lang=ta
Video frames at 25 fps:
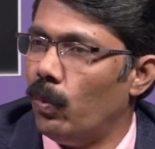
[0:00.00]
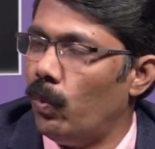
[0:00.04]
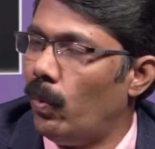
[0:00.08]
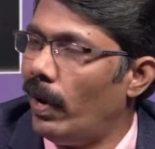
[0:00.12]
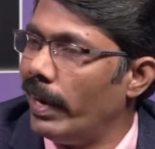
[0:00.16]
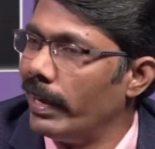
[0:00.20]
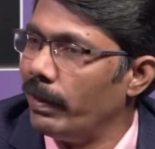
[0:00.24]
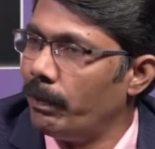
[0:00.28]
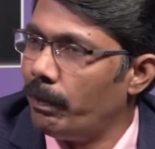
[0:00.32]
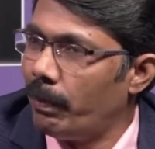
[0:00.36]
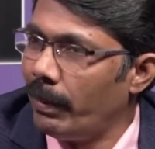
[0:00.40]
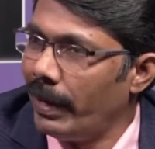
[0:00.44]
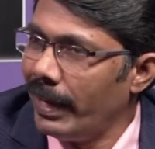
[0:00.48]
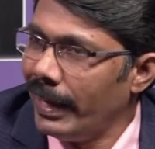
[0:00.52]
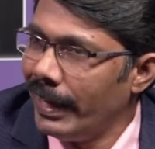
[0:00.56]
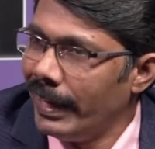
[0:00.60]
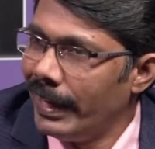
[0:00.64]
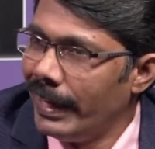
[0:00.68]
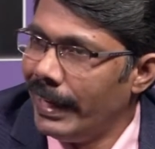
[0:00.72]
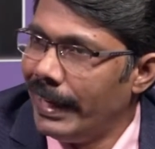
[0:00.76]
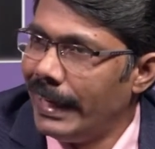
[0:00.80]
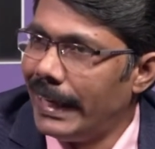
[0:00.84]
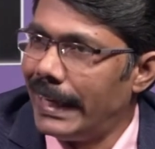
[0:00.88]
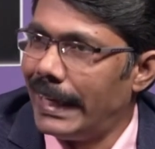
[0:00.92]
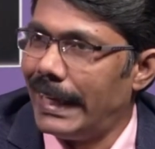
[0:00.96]
வாய்ப்பே
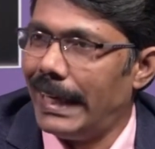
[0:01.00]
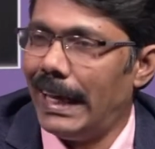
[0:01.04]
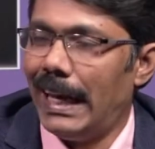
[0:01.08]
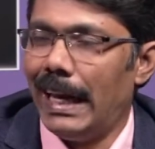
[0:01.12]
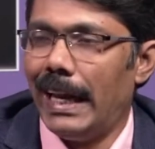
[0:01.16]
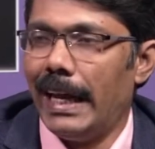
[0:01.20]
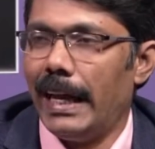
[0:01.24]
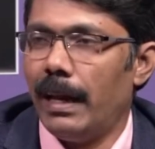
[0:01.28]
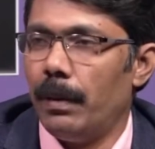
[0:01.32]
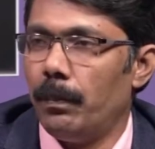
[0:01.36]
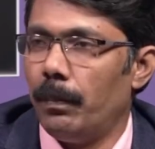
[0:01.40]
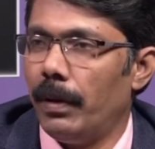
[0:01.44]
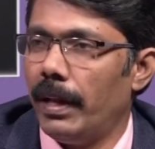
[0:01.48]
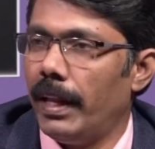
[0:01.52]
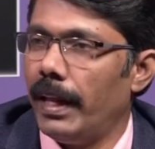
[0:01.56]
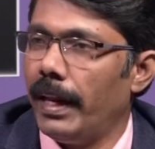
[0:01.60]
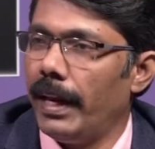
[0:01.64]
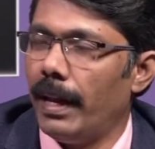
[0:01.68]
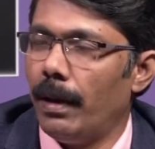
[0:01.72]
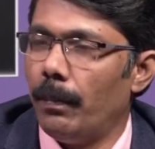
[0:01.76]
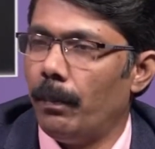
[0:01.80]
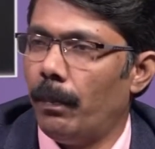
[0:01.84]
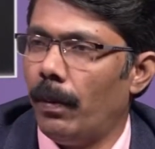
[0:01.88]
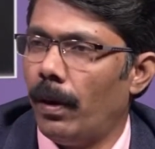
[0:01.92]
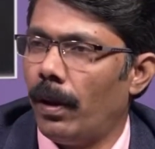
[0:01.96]
இல்லை என்பதை
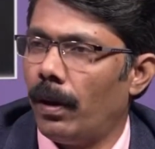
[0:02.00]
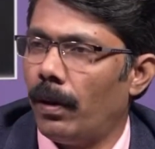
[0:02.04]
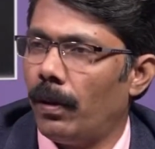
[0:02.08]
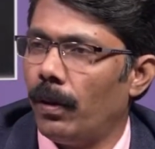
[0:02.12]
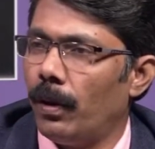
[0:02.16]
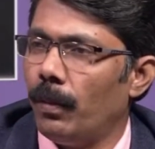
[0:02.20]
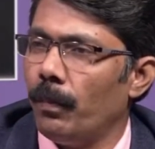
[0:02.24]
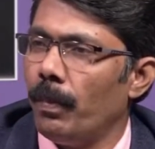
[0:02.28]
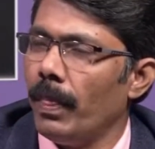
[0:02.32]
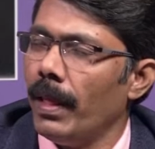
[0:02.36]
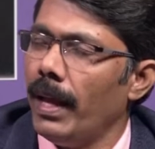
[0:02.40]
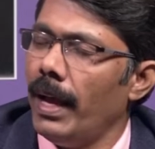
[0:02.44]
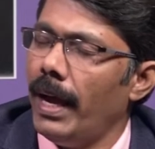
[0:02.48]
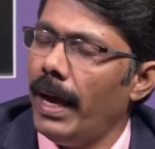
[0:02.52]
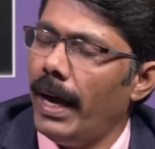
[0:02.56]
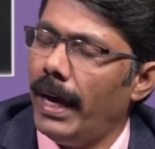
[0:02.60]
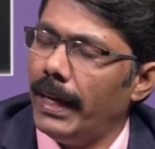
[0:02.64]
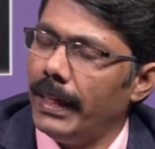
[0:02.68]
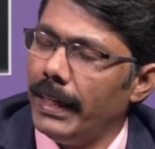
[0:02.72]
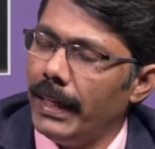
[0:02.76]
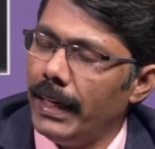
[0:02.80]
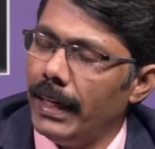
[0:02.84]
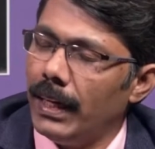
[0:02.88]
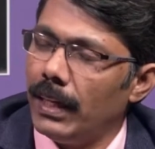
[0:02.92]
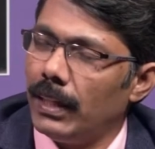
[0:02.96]
நாம் பார்க்கிறோம்
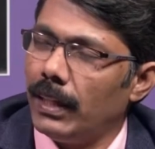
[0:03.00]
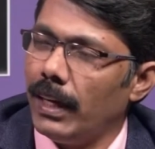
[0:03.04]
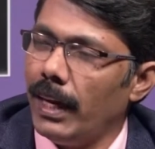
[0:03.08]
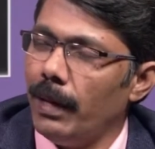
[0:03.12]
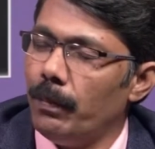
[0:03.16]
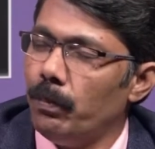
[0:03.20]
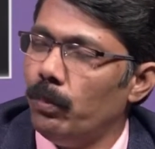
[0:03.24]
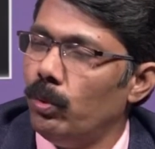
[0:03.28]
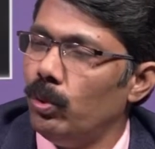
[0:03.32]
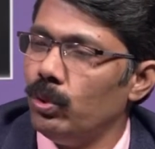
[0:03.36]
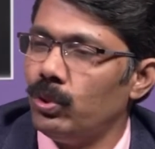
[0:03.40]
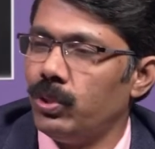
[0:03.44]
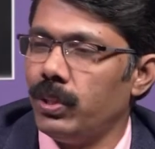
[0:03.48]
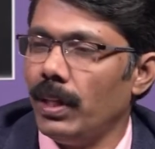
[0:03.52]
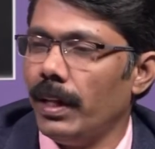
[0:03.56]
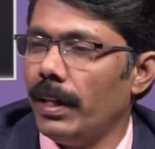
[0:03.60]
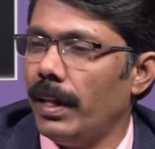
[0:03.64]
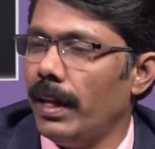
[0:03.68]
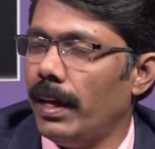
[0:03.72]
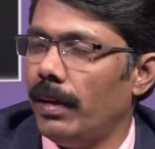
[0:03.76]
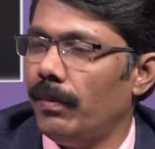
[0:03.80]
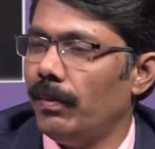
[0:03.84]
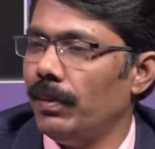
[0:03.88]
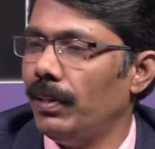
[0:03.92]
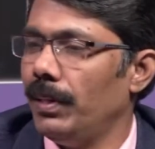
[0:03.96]
அதே நேரத்தில் மோசே
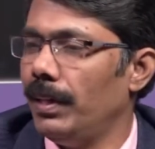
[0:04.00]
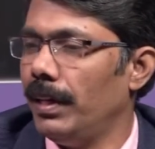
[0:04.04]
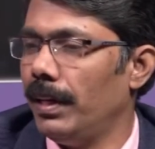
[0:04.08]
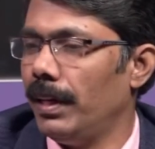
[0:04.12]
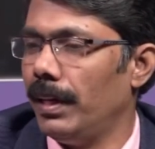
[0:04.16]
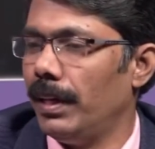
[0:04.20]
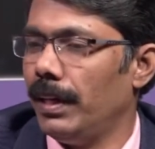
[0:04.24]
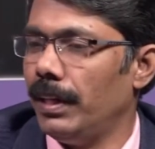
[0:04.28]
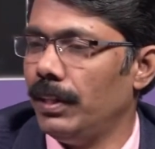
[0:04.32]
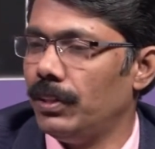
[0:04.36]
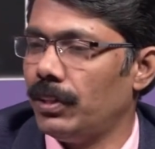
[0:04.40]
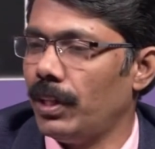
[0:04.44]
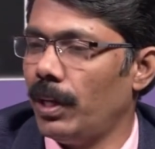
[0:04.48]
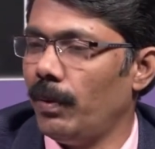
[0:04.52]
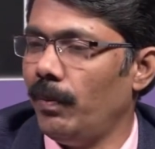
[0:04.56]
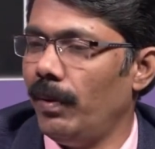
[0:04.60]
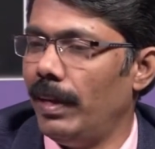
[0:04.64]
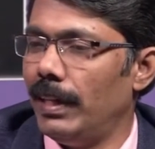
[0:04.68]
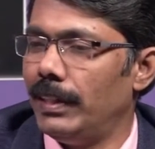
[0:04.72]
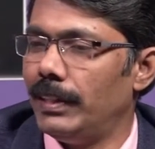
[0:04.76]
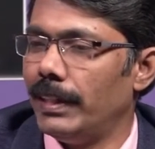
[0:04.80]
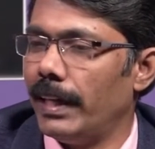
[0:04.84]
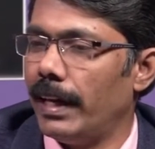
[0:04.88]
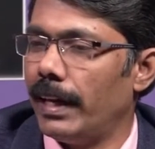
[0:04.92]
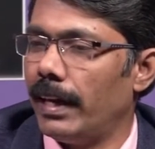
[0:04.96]
தான் வந்து
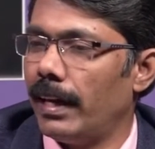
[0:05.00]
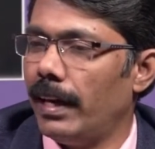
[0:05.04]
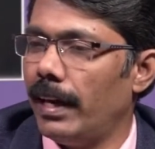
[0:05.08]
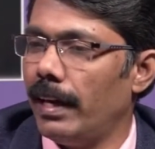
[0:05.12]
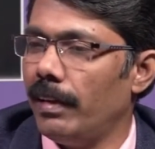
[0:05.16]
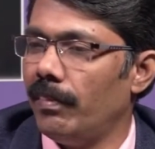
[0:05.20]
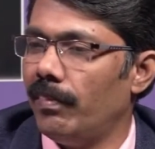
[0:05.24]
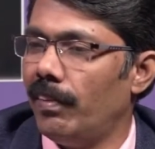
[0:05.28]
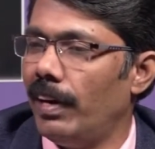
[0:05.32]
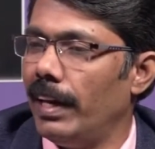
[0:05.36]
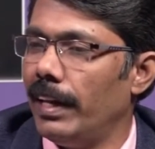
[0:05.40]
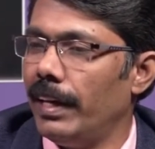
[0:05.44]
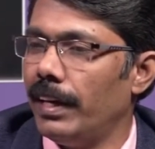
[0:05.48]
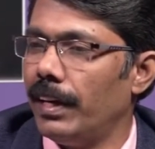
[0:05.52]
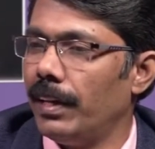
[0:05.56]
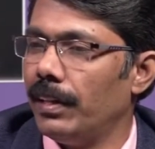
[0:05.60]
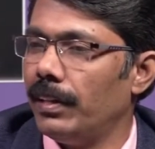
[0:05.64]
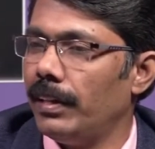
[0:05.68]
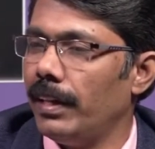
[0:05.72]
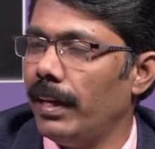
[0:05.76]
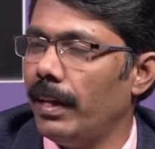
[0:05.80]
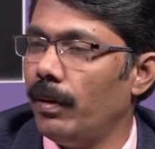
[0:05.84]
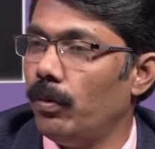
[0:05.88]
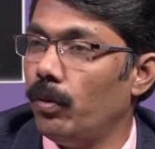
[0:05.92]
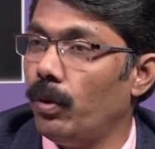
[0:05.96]
இஸ்ரேவேல் ஜனங்களை
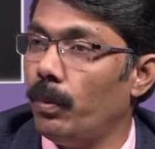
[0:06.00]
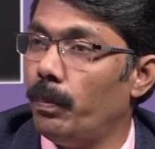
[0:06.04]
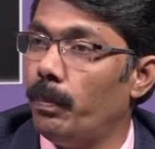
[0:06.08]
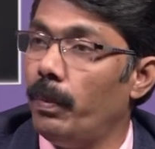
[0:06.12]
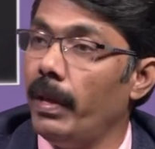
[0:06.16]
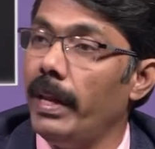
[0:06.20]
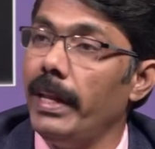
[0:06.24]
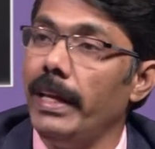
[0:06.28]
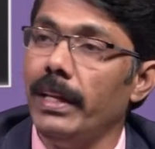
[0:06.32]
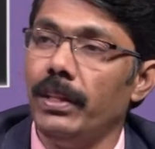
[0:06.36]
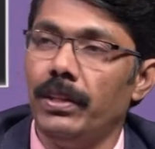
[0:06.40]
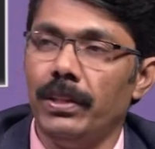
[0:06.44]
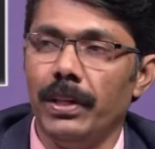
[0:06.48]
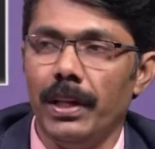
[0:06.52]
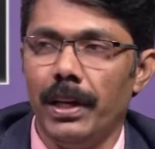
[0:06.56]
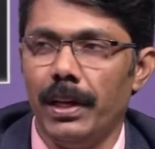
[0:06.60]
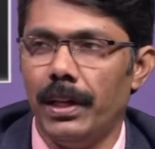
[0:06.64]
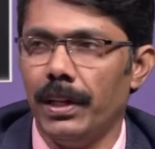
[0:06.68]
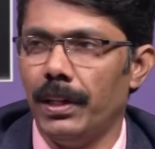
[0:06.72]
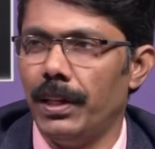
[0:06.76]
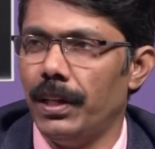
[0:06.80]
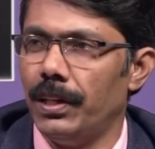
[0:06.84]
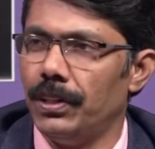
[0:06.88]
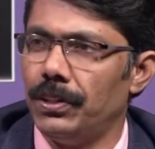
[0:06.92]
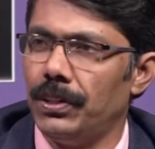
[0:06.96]
வழிநடத்தின ஒரு பெரிய
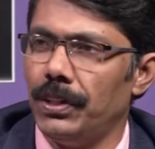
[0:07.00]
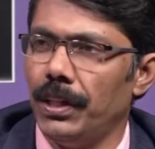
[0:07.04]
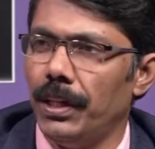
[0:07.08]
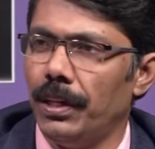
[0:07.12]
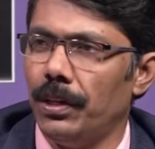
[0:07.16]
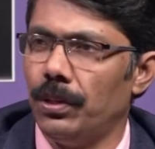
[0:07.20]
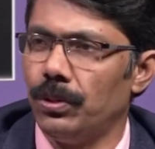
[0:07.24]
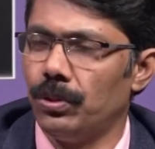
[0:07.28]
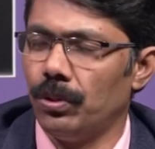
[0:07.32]
தீர்க்கதரிசி என்று